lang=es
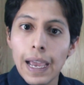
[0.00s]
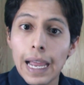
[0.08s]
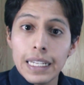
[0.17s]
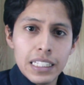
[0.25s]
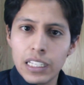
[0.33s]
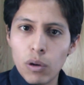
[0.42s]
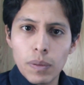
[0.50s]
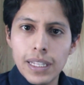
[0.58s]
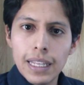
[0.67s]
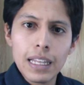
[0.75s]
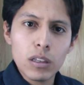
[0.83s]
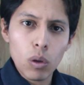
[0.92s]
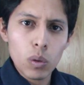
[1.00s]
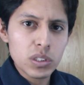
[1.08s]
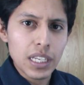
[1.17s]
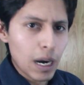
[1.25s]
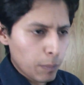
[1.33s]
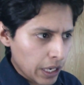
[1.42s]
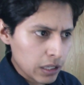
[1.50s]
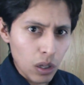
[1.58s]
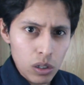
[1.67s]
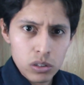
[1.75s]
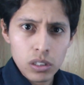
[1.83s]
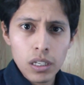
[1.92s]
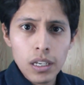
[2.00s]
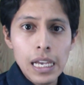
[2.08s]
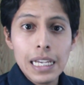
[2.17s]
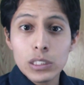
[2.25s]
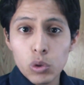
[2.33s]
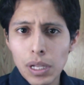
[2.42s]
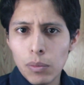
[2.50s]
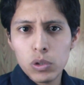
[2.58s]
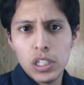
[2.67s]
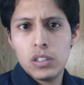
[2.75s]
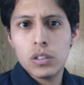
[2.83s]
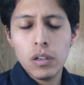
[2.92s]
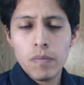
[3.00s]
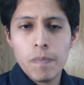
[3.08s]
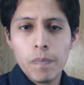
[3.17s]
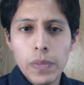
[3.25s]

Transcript: El dinero venía de todos y era para todos. Suena bonito, ¿no?